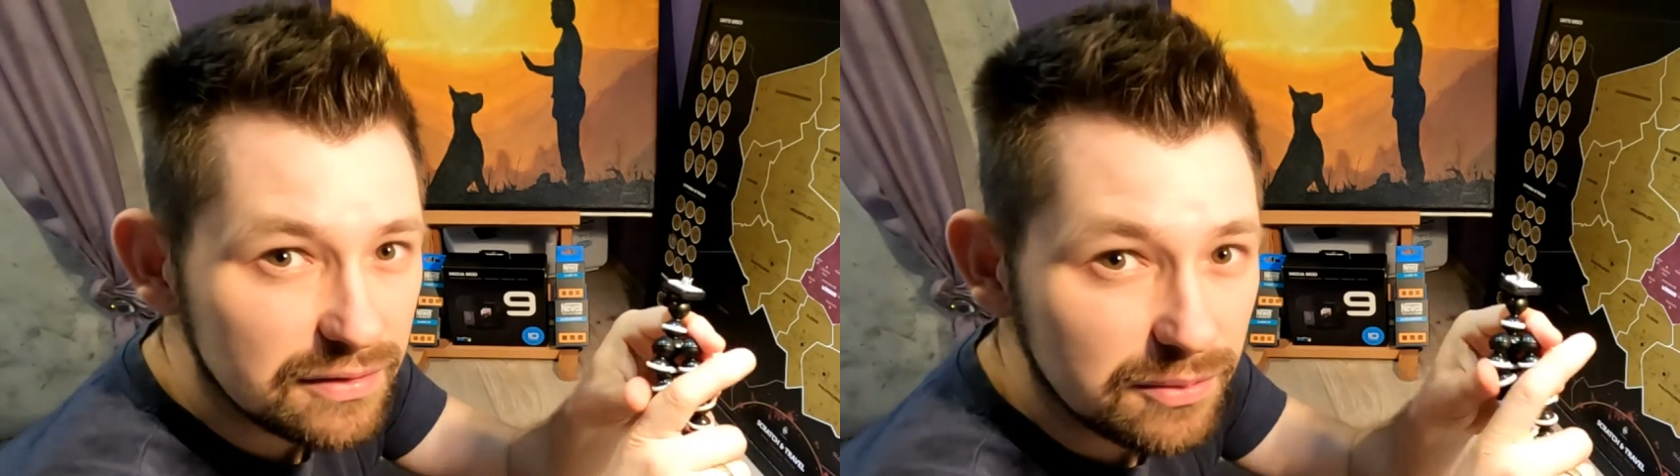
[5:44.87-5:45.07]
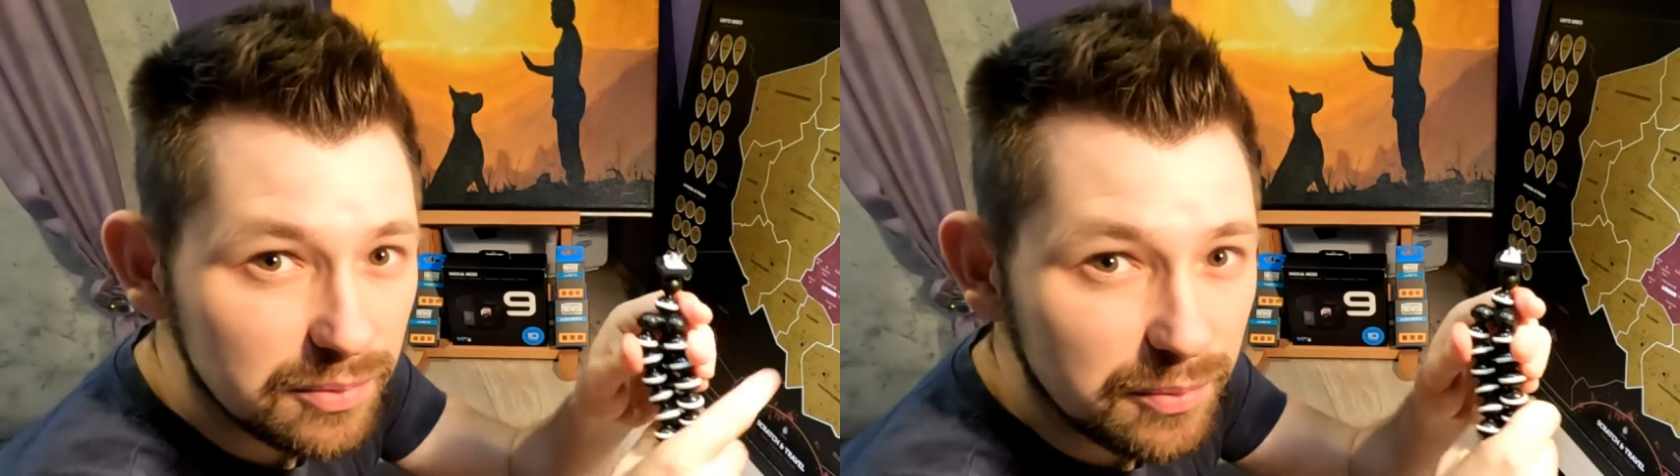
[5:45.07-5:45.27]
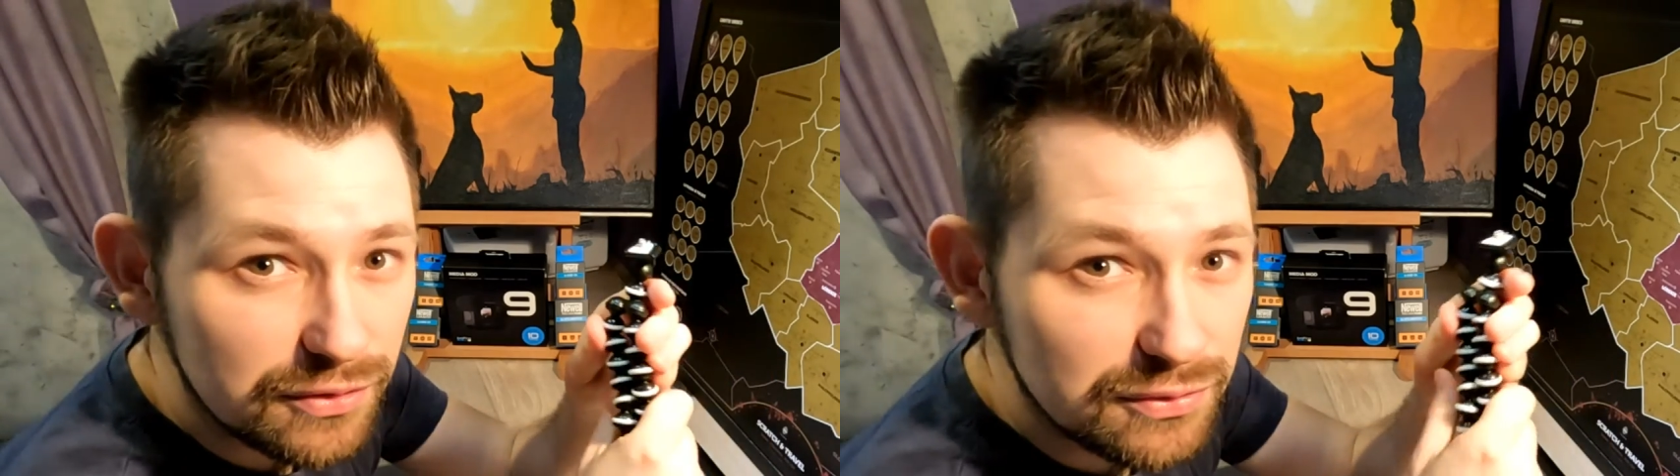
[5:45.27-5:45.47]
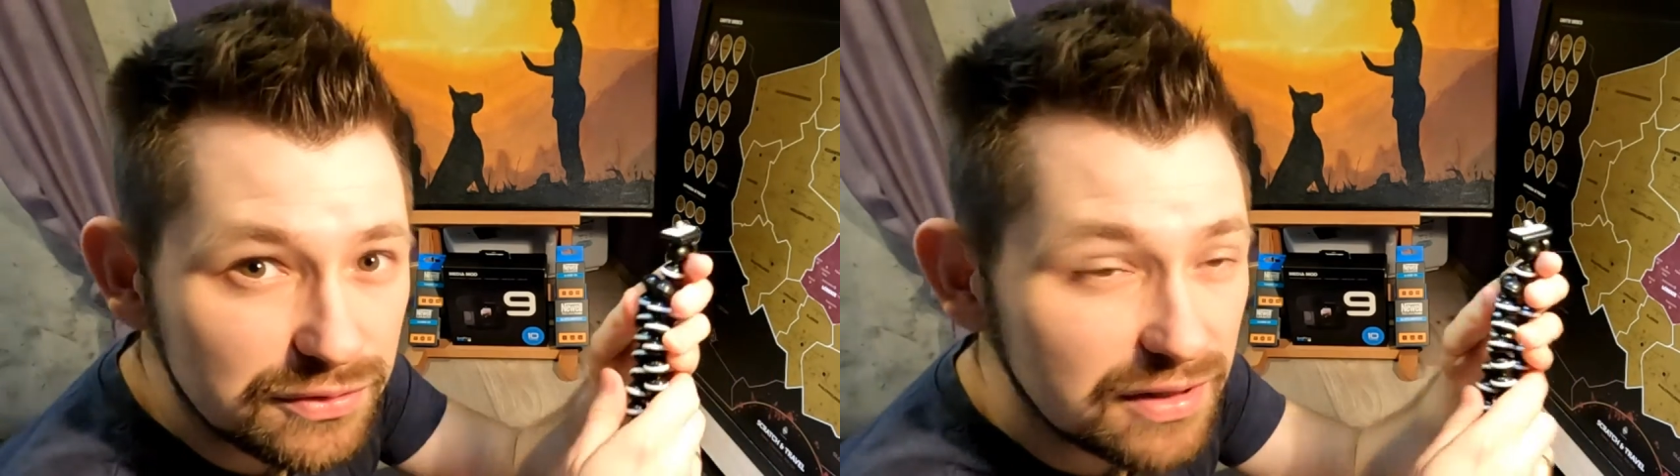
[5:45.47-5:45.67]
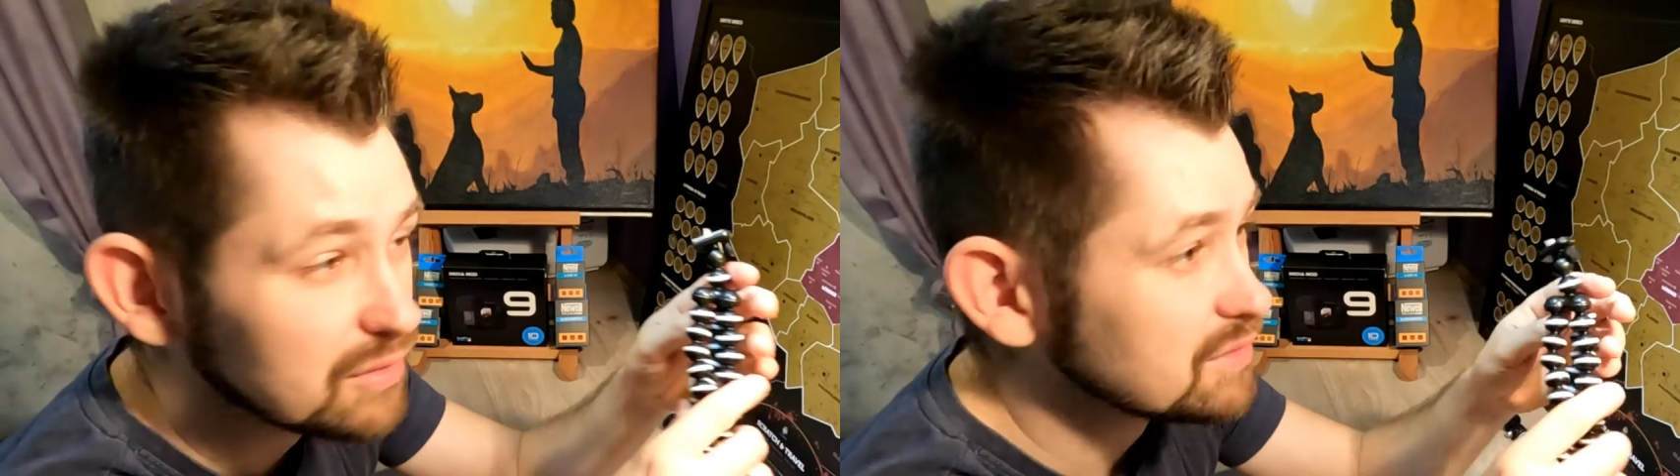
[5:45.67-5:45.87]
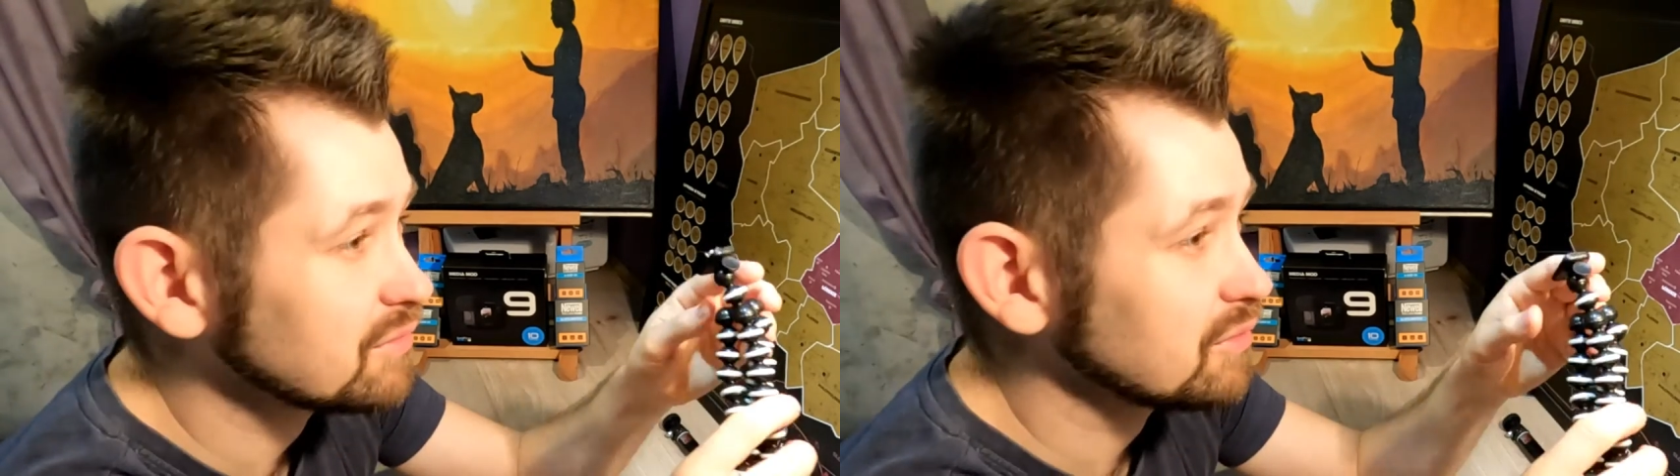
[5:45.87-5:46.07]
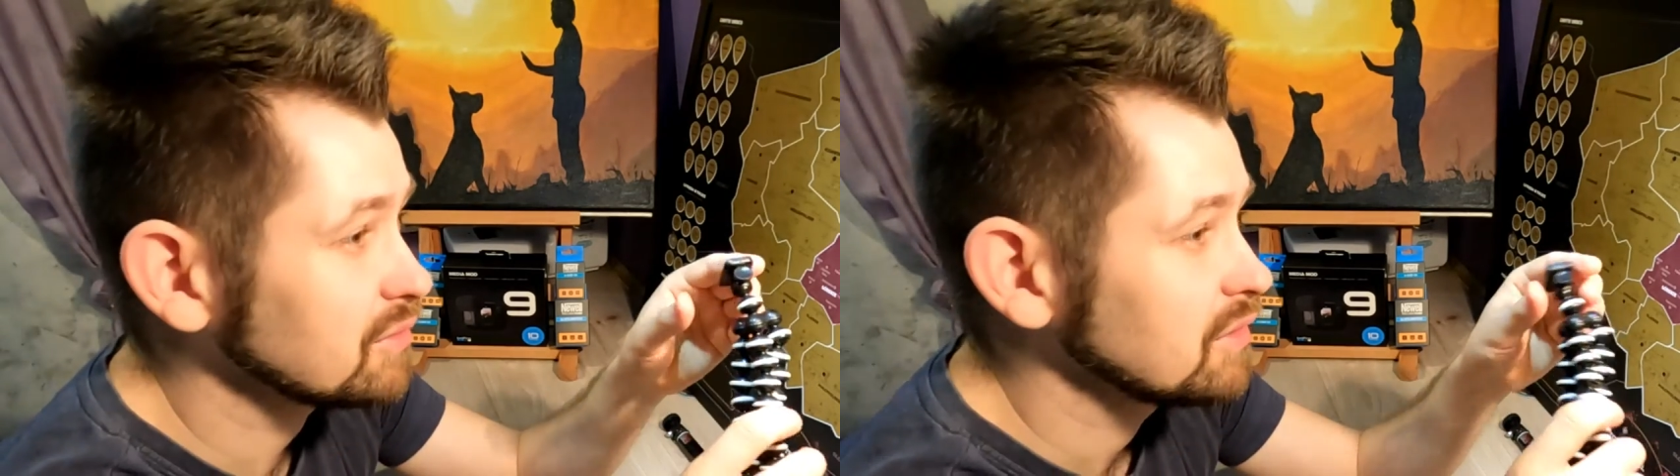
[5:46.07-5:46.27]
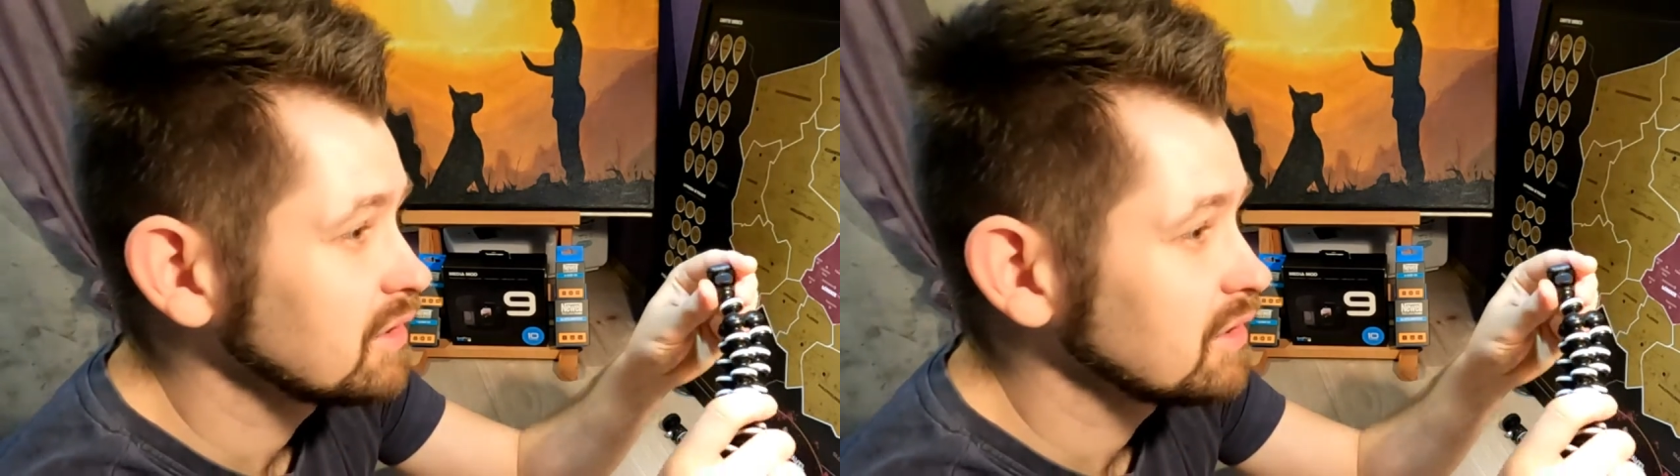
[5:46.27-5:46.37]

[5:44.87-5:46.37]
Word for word: to po prostu dziadostwo.